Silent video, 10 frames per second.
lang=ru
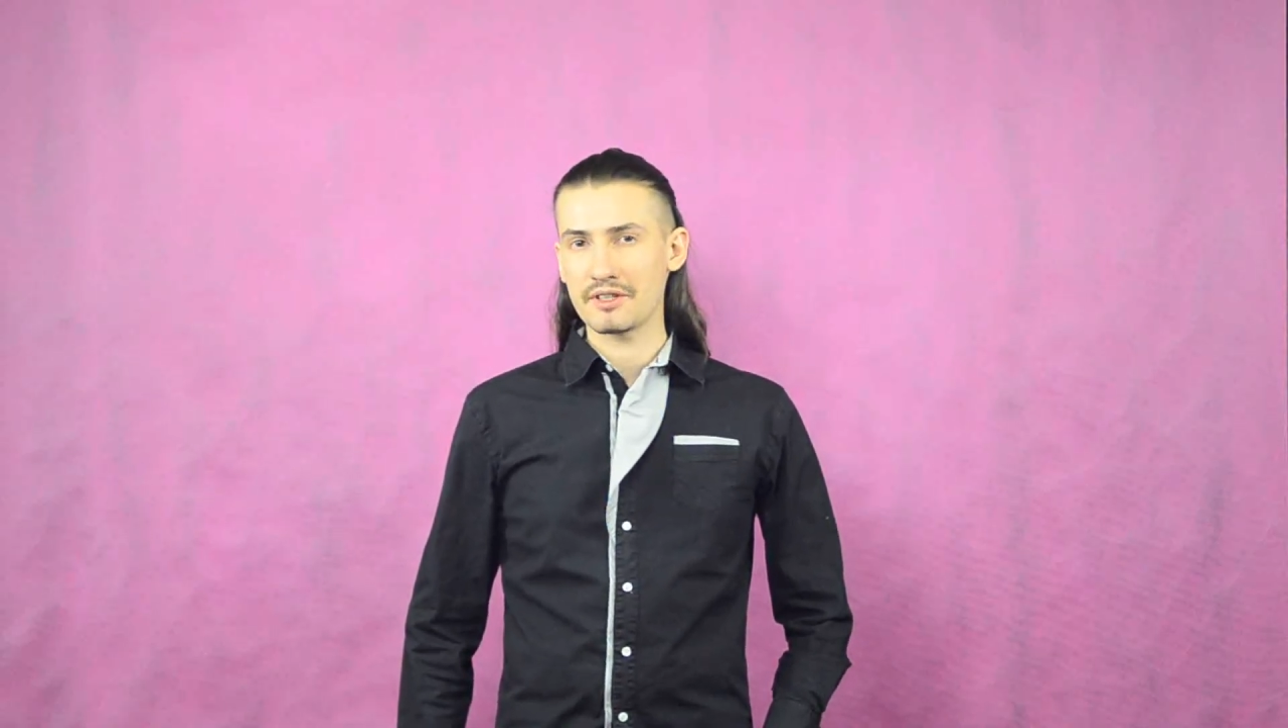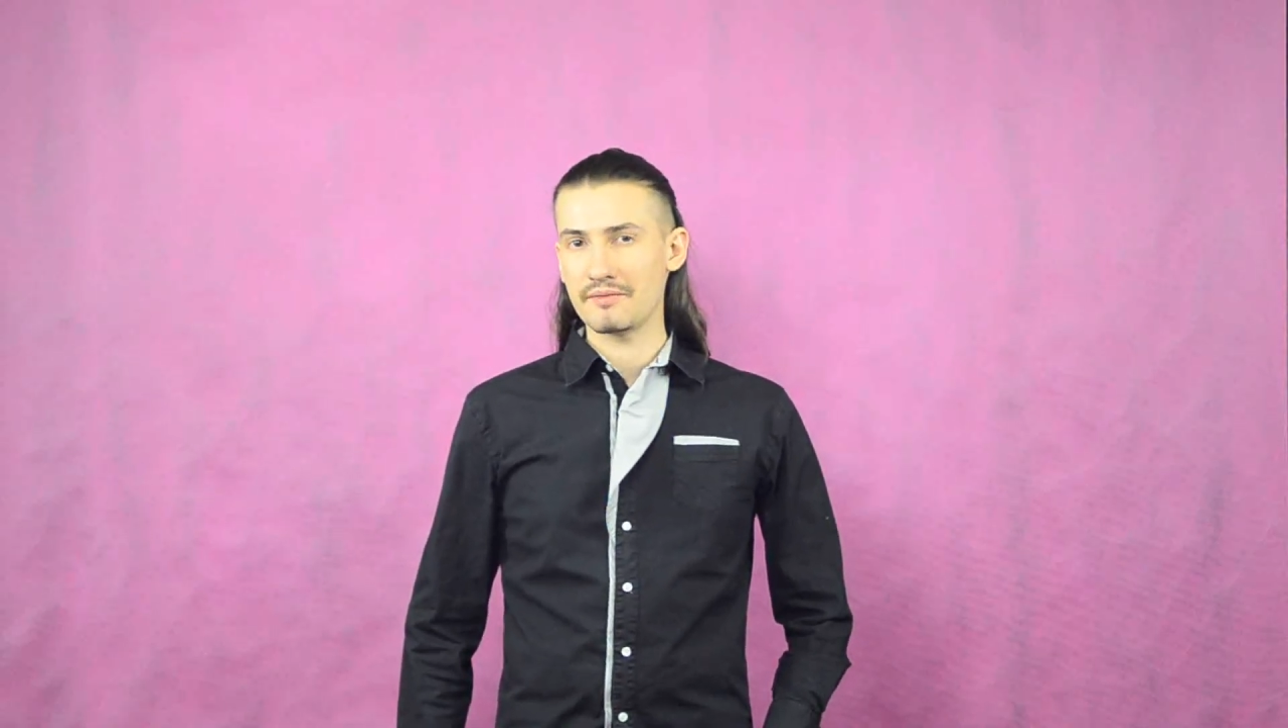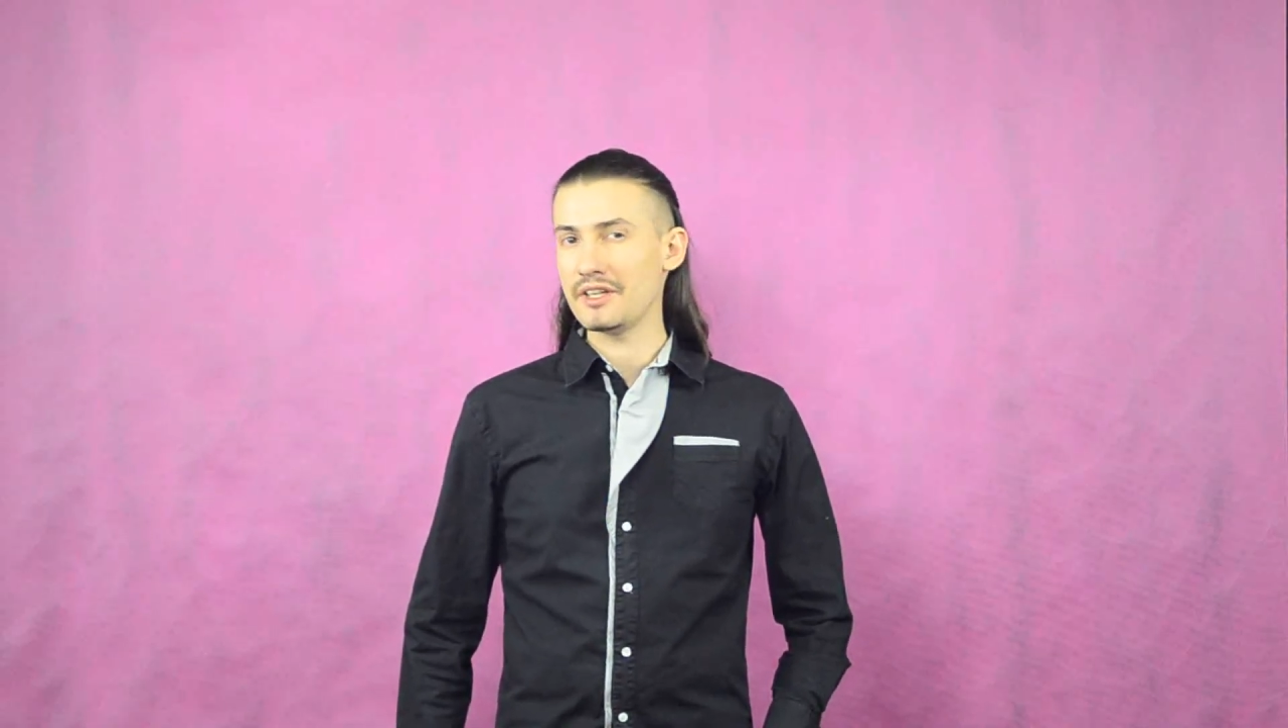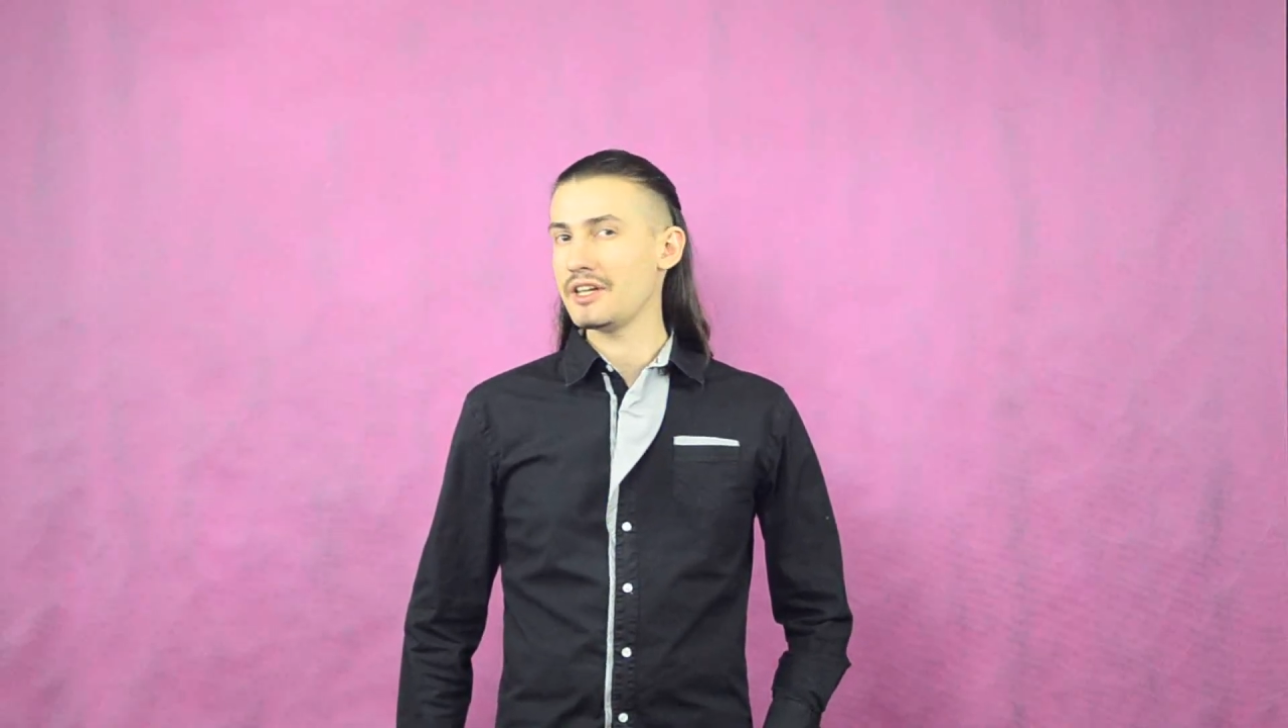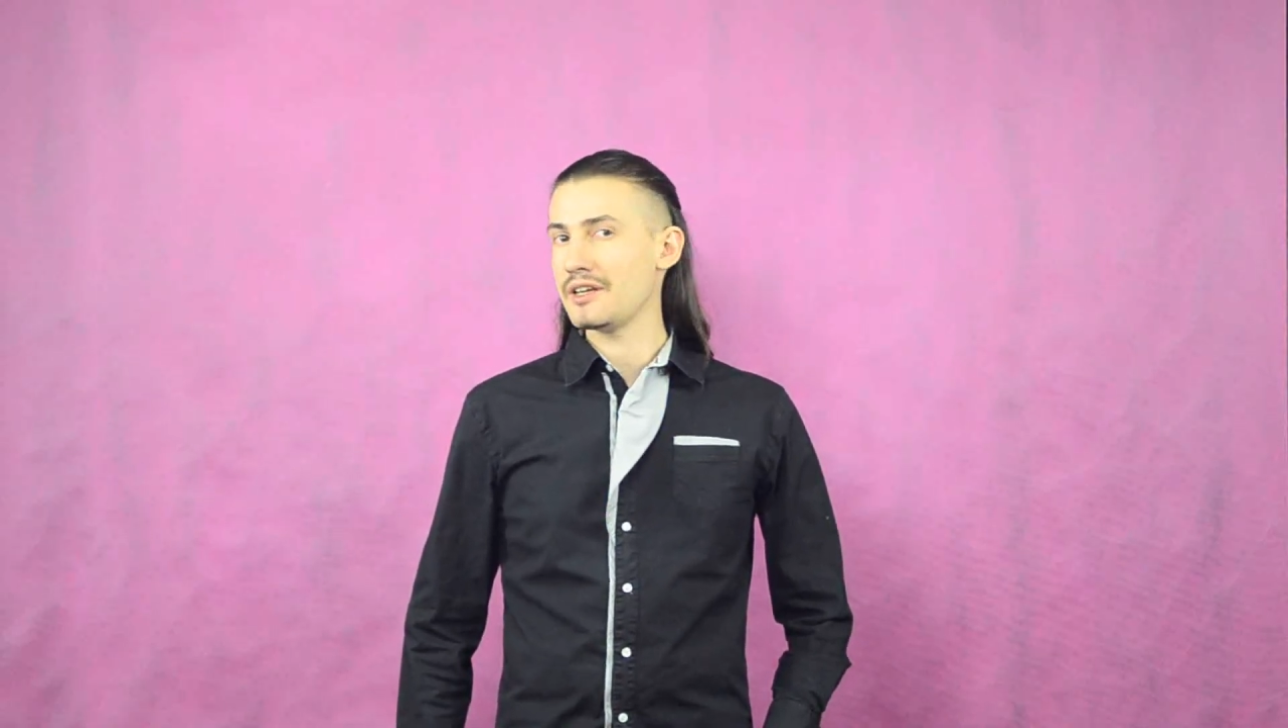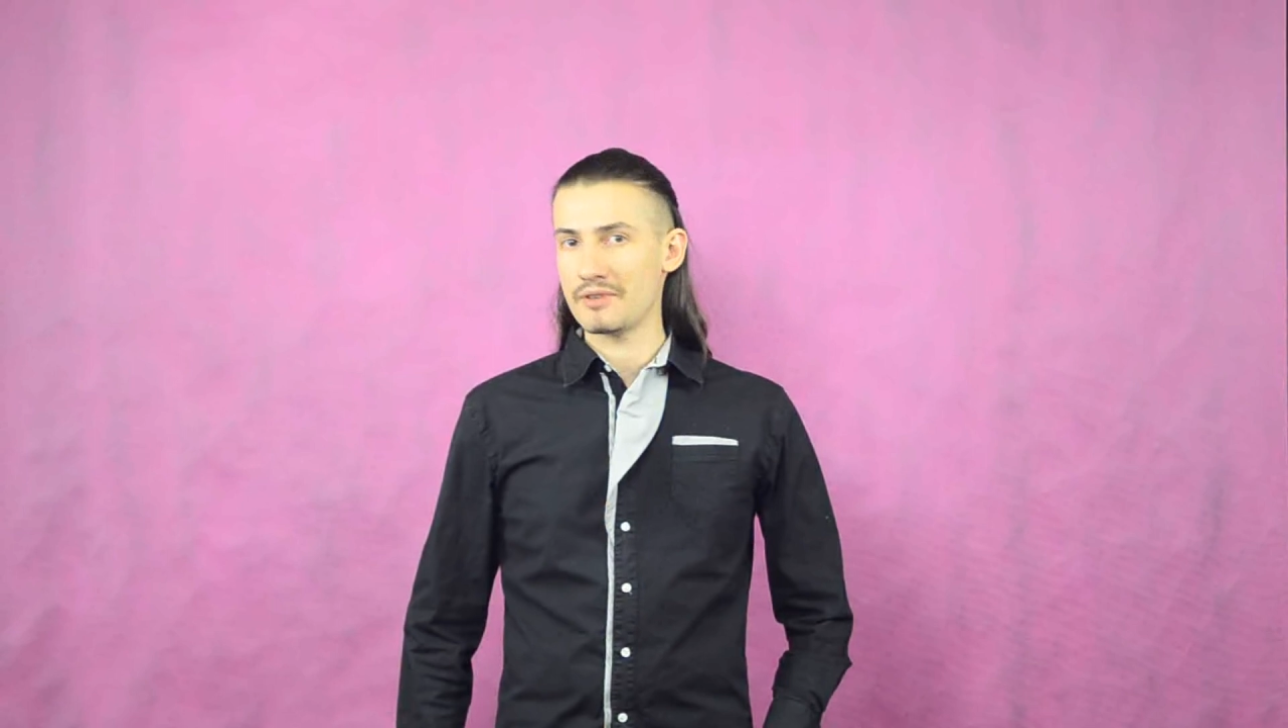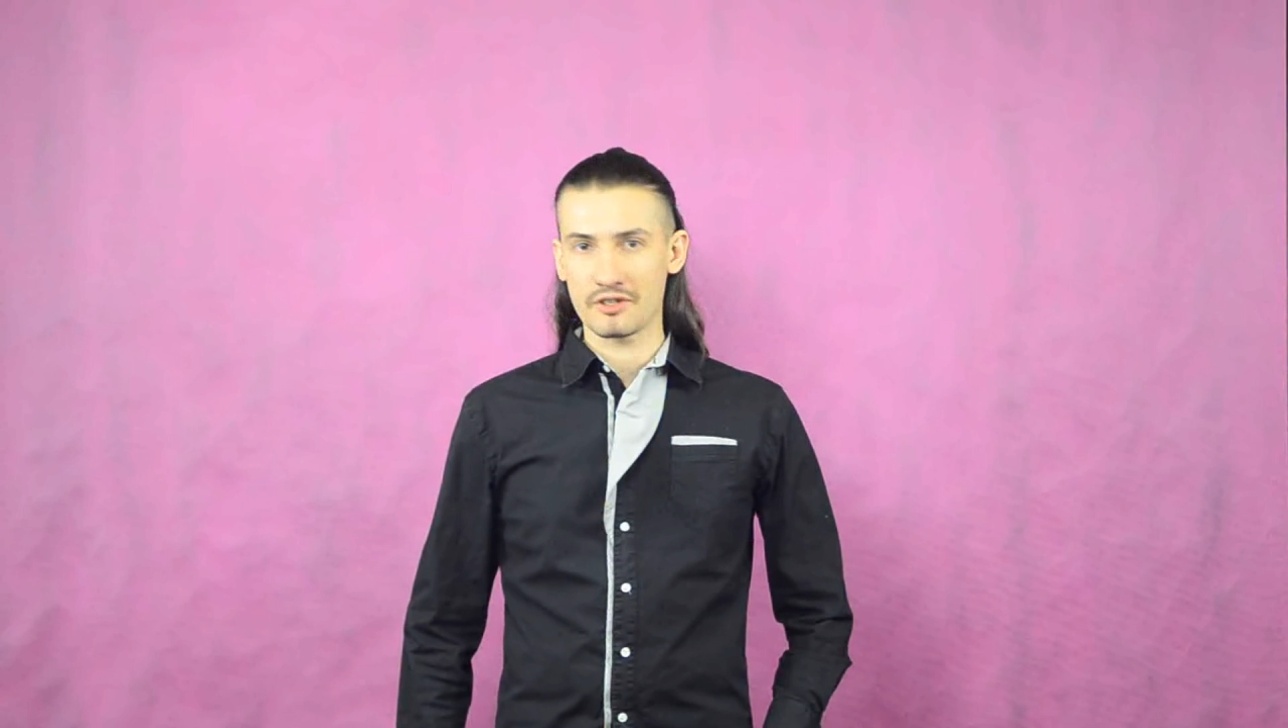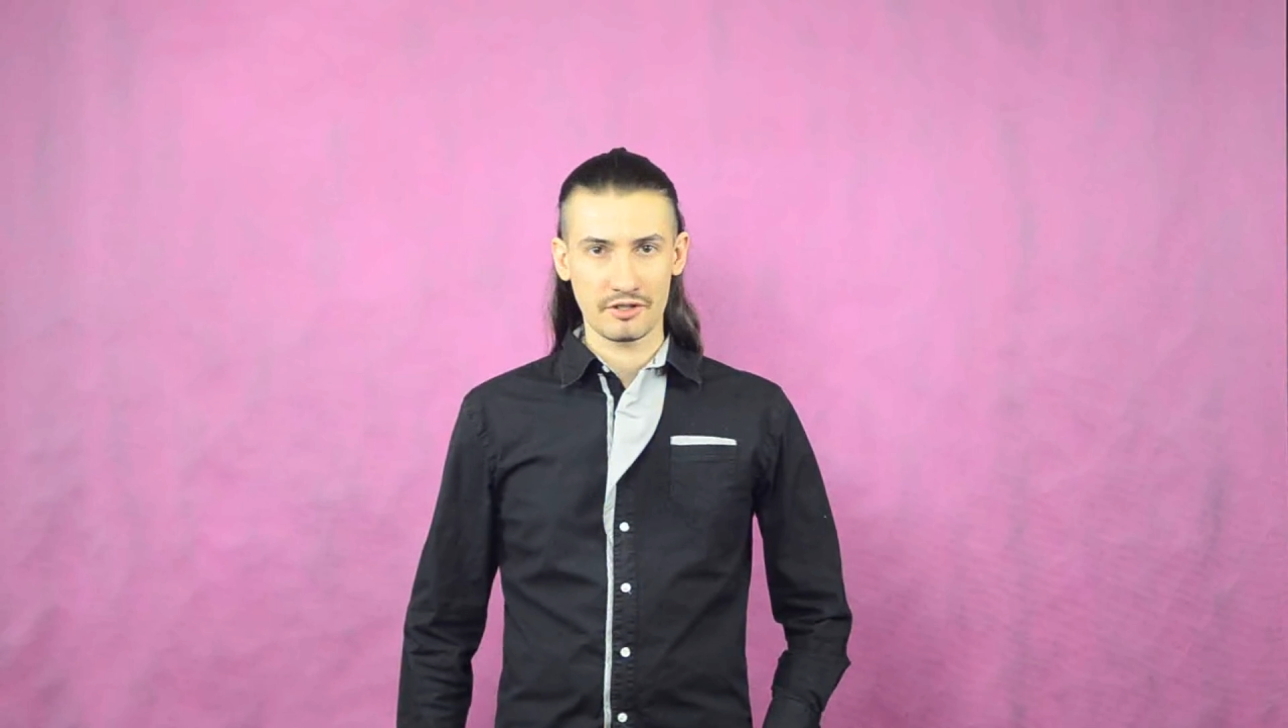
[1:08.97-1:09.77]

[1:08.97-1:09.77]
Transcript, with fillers: в нелепейших